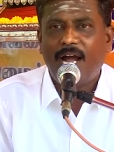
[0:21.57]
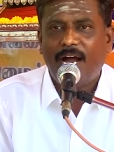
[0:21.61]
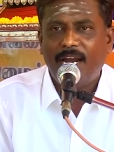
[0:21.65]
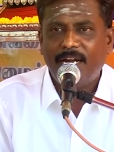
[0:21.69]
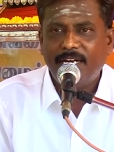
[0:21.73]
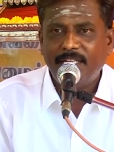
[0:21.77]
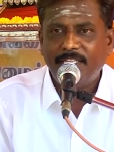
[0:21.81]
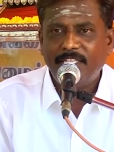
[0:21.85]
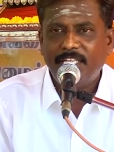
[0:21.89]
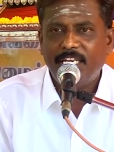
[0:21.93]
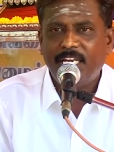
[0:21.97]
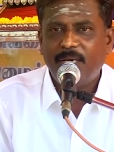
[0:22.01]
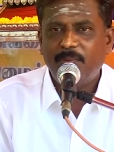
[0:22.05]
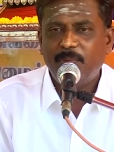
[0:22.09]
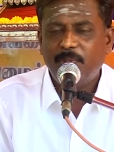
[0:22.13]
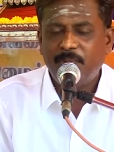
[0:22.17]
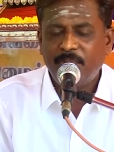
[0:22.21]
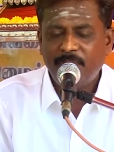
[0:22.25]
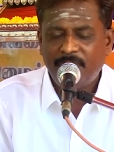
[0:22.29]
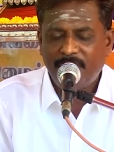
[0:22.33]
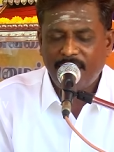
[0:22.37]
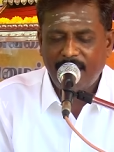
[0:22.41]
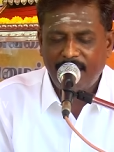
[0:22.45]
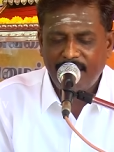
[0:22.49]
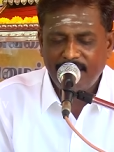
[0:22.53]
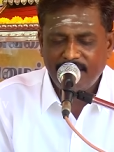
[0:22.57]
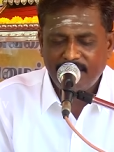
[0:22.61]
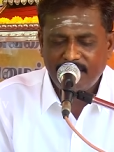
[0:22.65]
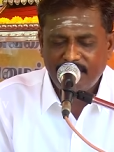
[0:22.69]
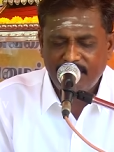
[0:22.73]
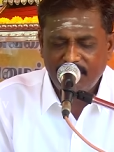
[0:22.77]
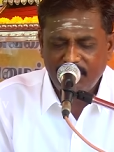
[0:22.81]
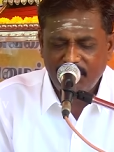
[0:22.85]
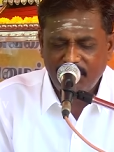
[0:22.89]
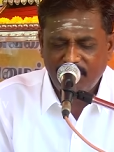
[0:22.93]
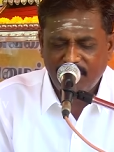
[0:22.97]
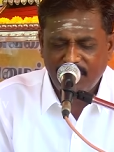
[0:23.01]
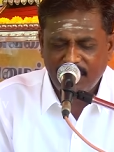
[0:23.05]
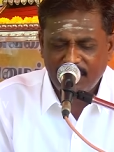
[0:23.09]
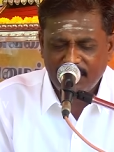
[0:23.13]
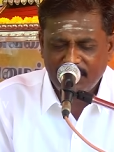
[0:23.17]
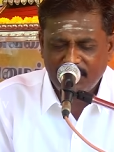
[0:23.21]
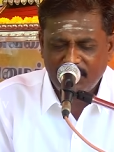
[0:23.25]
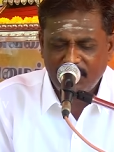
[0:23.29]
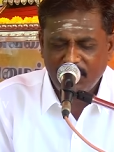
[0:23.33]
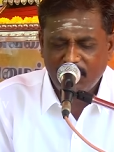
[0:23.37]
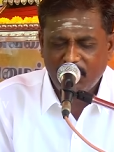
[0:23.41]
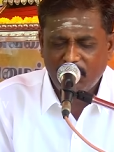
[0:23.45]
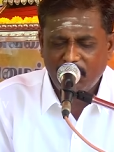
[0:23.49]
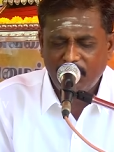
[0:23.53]
அணுதினமும் காத்து
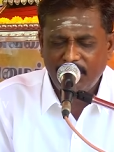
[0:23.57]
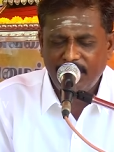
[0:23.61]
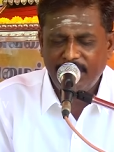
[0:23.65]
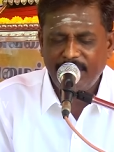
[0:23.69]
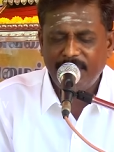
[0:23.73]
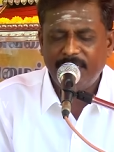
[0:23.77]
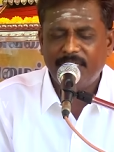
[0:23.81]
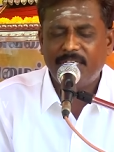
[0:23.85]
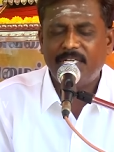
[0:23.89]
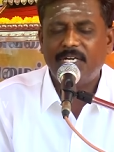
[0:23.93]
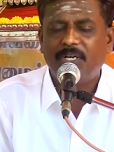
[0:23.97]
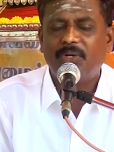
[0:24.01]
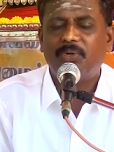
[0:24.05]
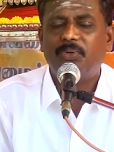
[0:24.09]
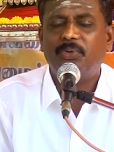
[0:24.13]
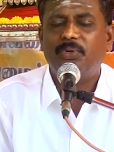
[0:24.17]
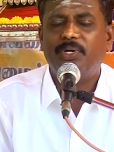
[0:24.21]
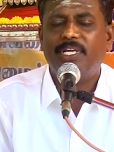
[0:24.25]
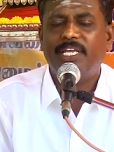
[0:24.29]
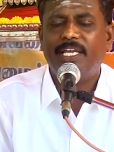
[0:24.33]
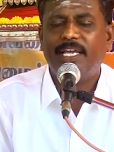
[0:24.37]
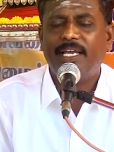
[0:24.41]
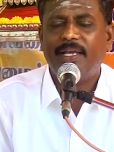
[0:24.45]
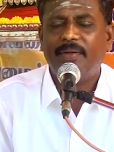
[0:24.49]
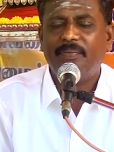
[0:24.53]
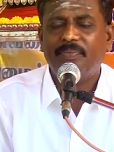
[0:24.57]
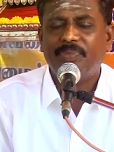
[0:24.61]
வளர்த்து கொண்டிருக்கக்கூடிய